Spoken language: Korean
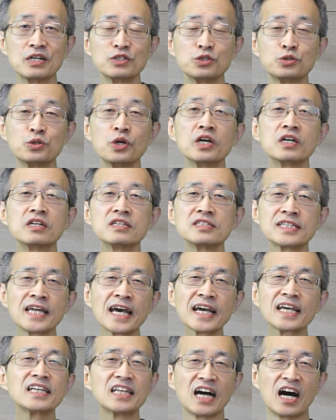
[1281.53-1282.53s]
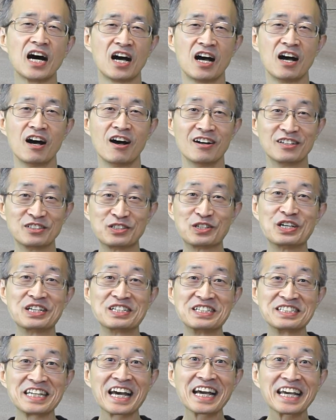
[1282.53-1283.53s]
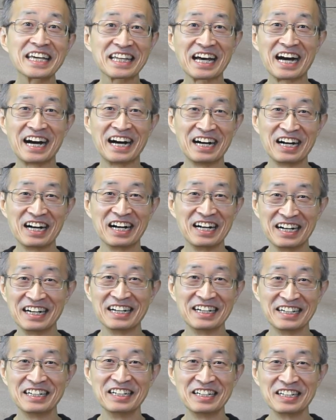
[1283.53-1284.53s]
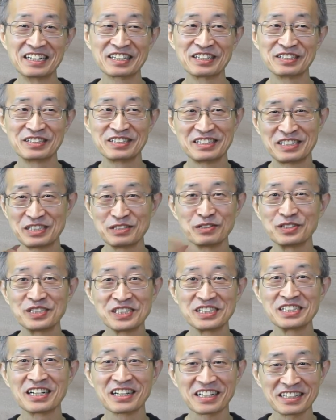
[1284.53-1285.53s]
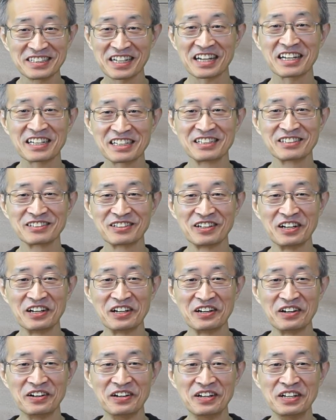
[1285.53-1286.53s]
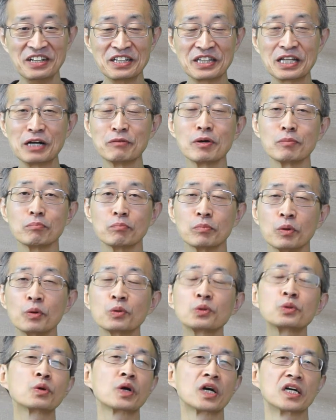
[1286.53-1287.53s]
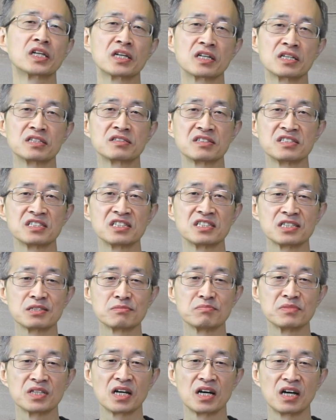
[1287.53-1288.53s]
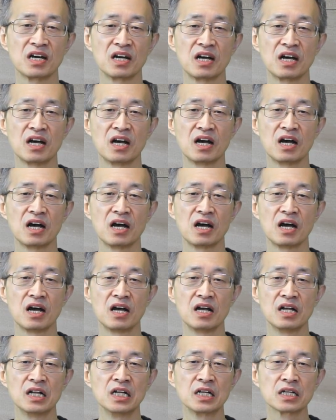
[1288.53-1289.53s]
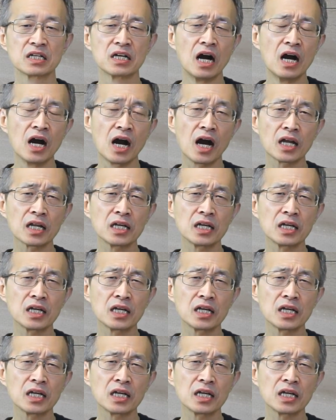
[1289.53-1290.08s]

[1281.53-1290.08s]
죄를 새기다. 죄를 새기다. 그 지워지지 않게 새기는 거예요. 그다음에 모독하다는 뜻이 있습니다. 그러니까